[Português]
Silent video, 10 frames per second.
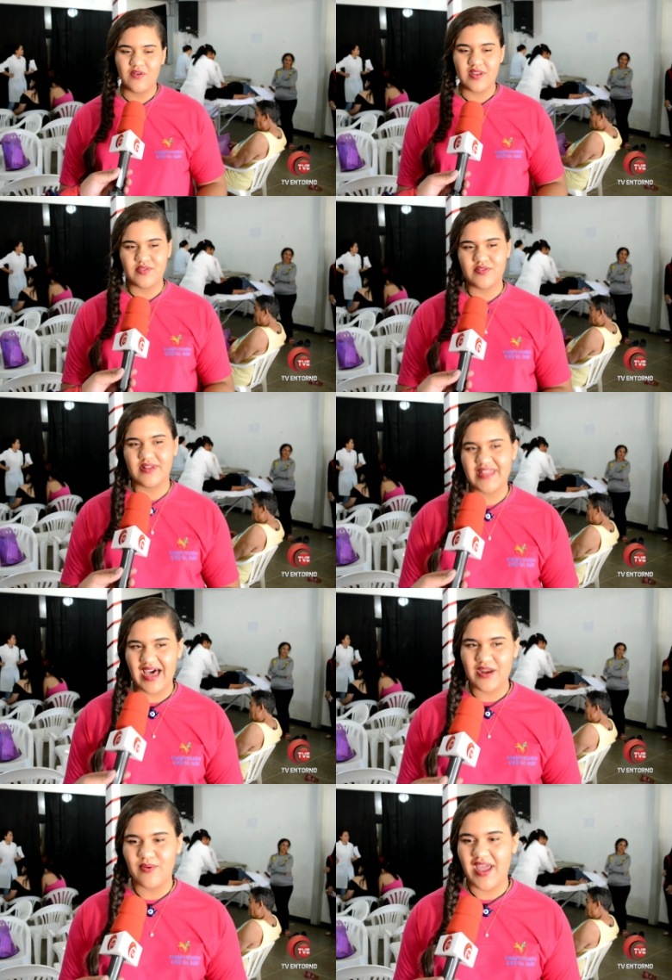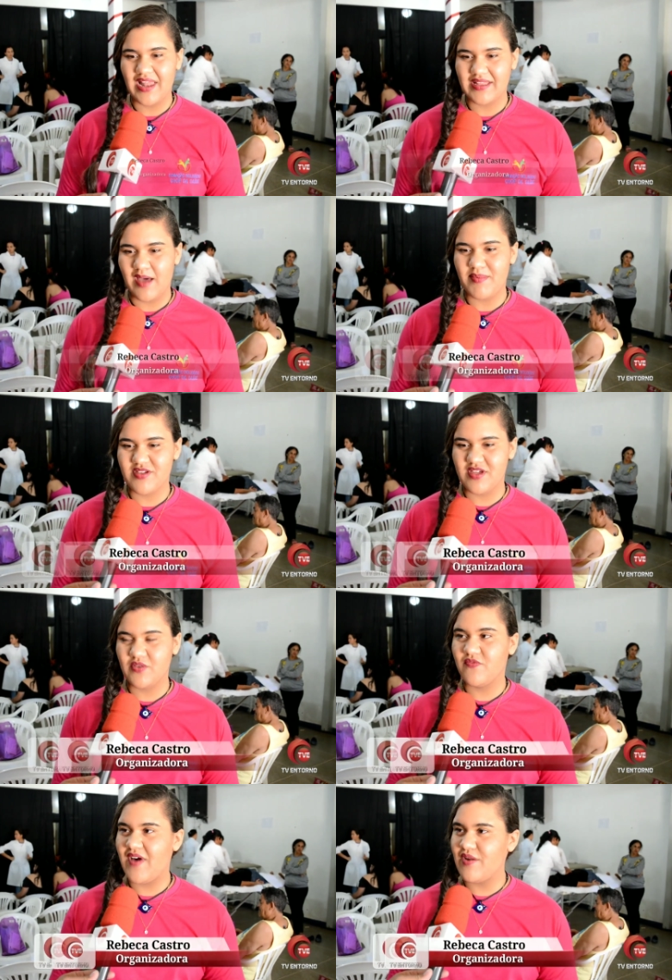o Coração Solidário, ela está
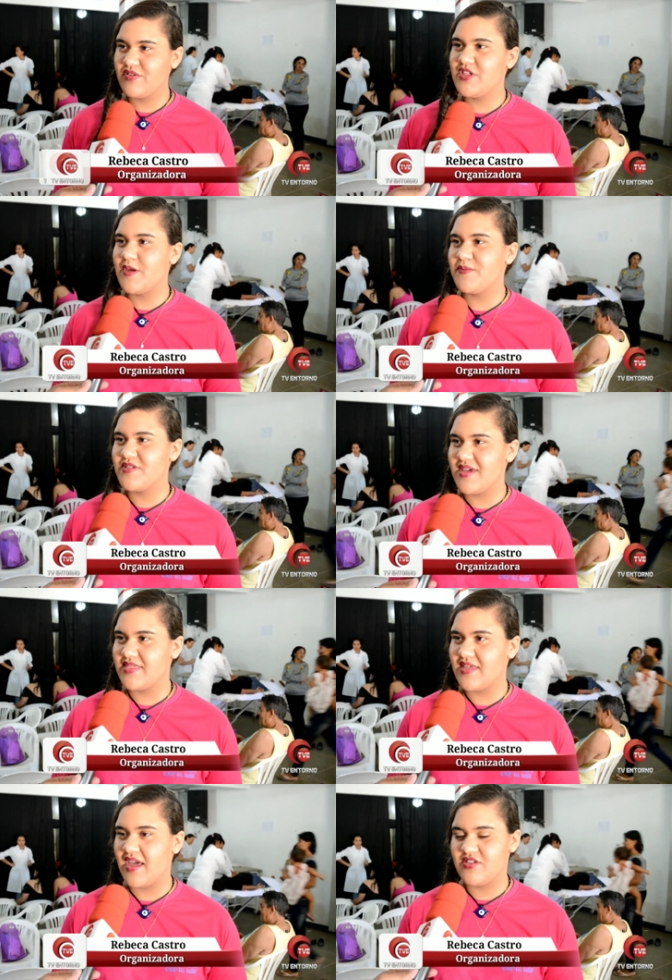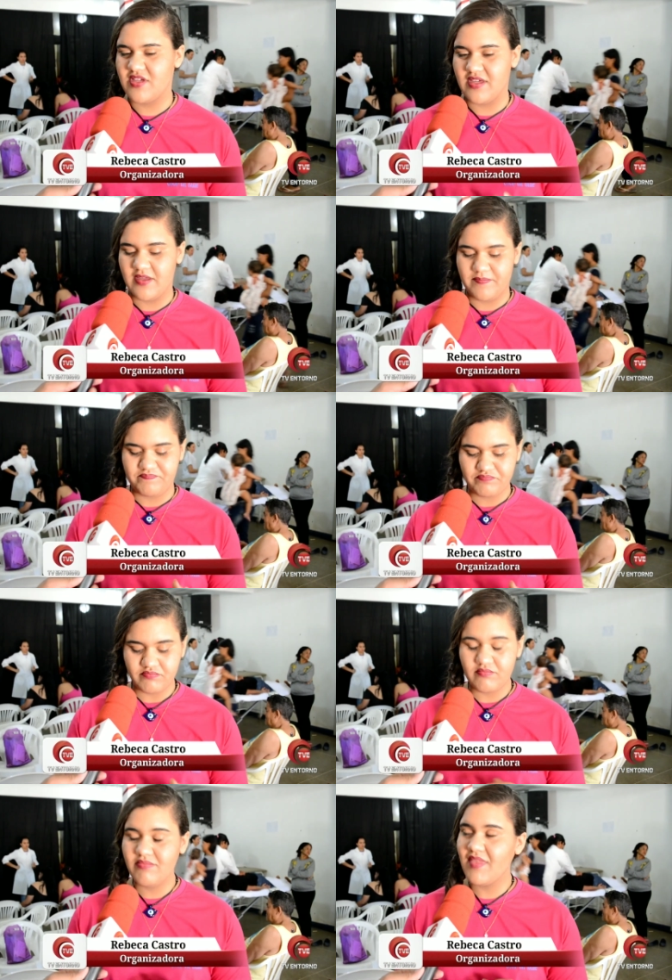abrangendo vários tipos de, eh, de
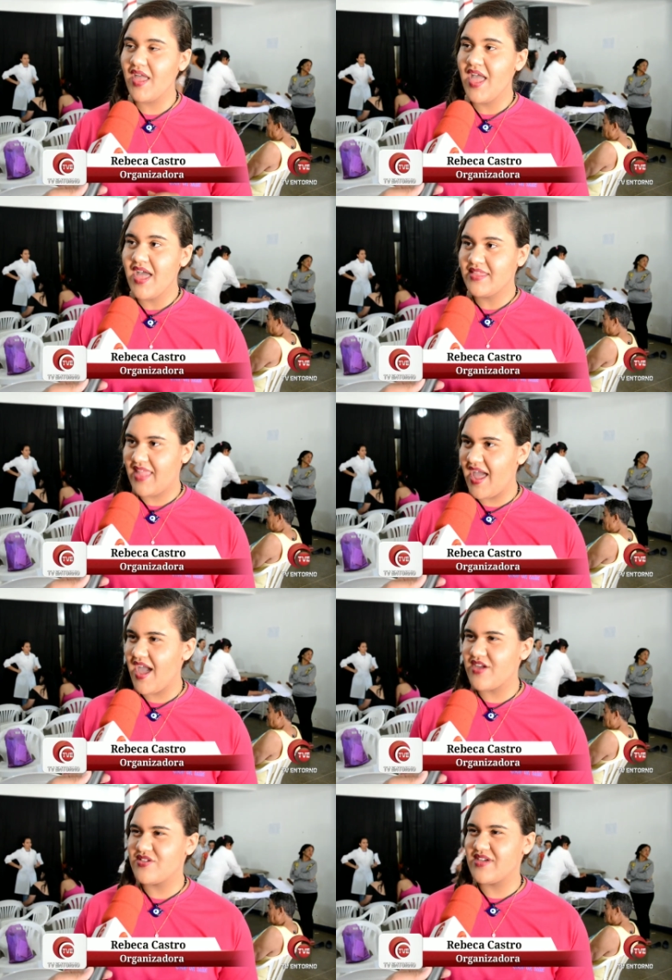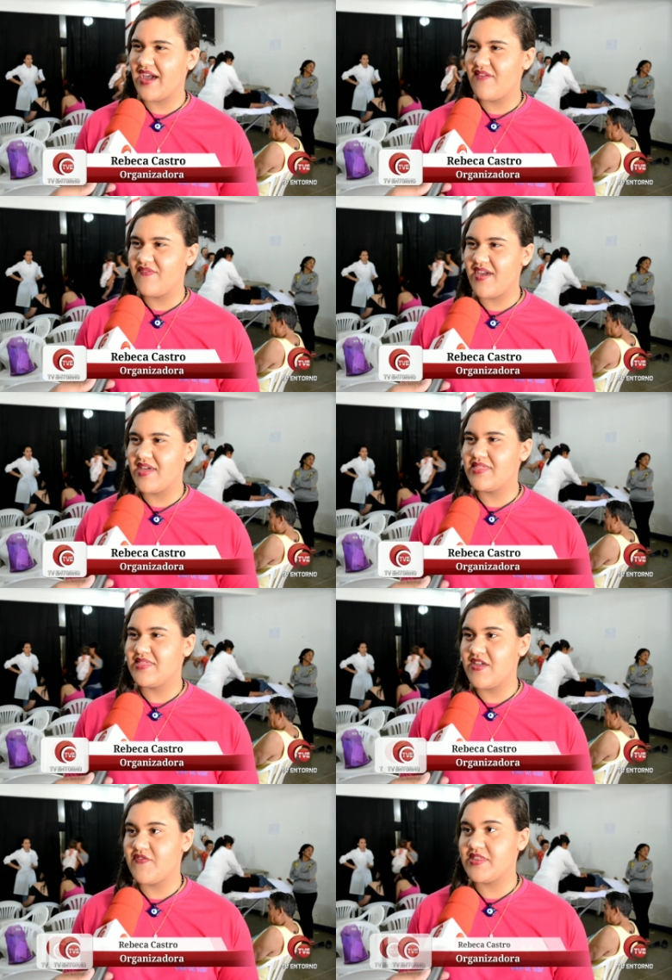teste de HIV,
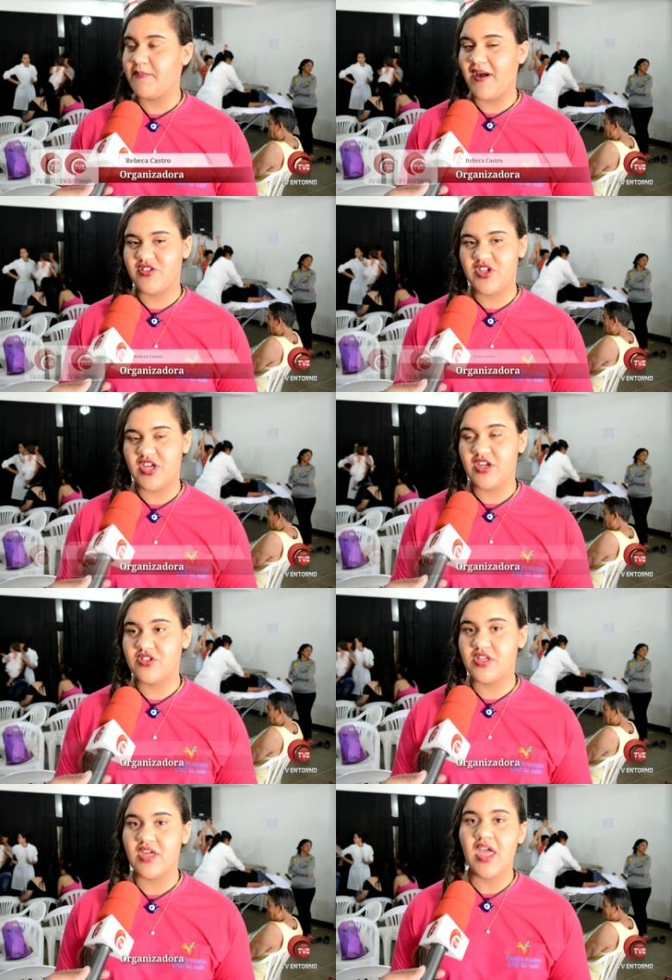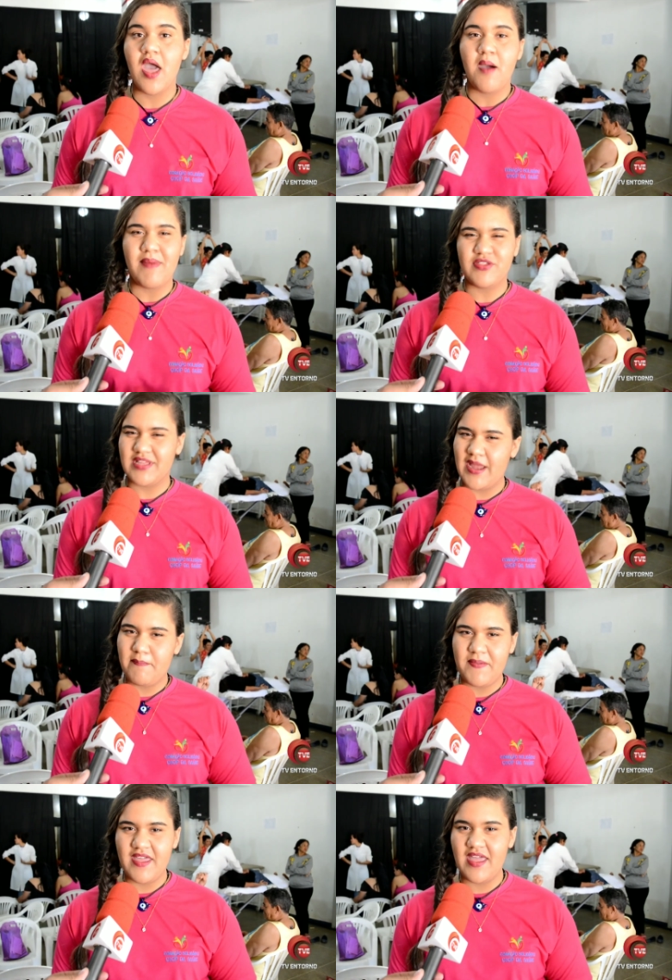sífilis, hepatite,
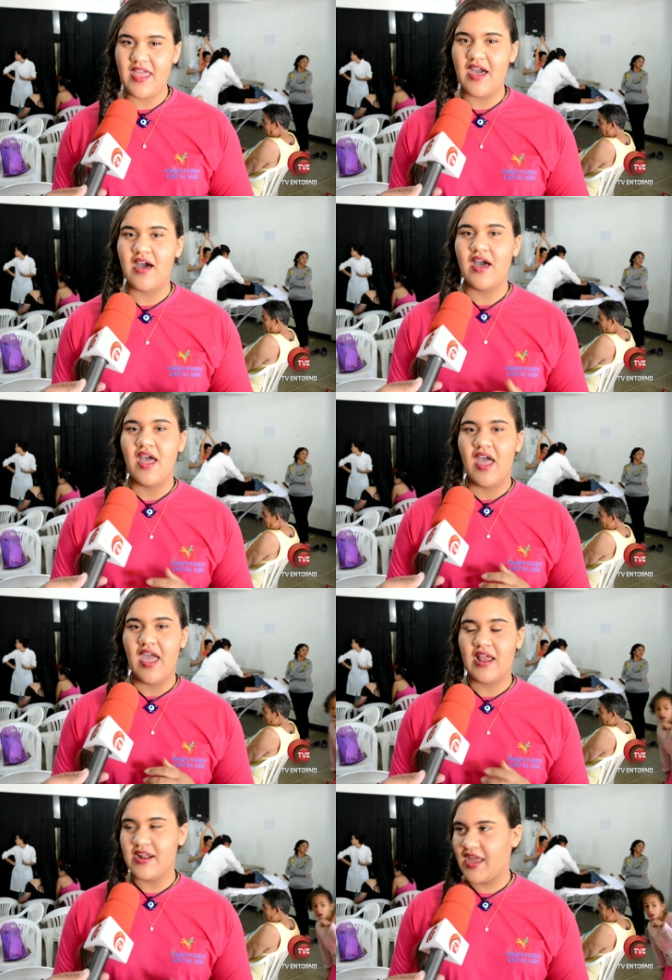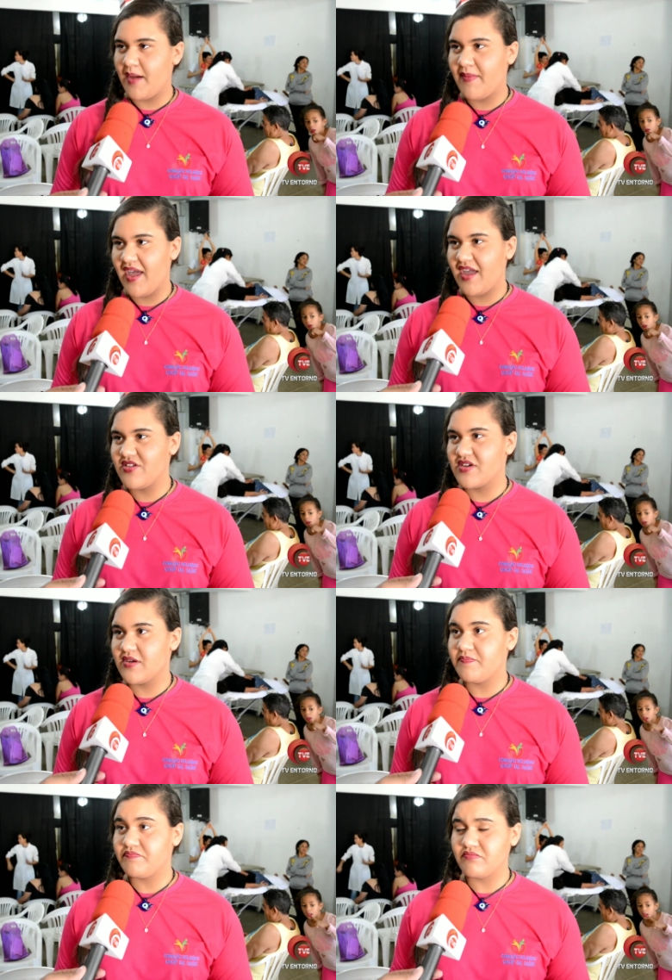massoterapia, é, clínica médica